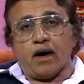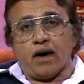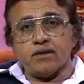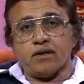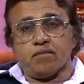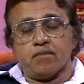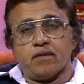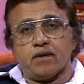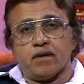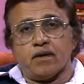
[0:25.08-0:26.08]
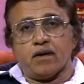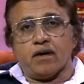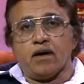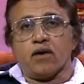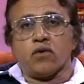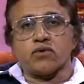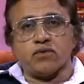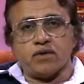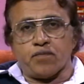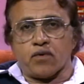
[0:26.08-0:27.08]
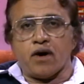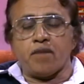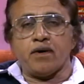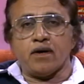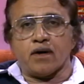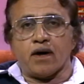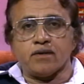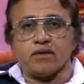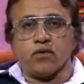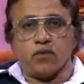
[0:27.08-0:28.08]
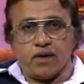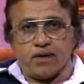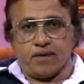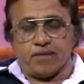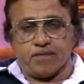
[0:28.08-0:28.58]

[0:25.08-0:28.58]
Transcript: आज हम एक खसूसी प्रोग्राम लेकर हाजिर हुए हैं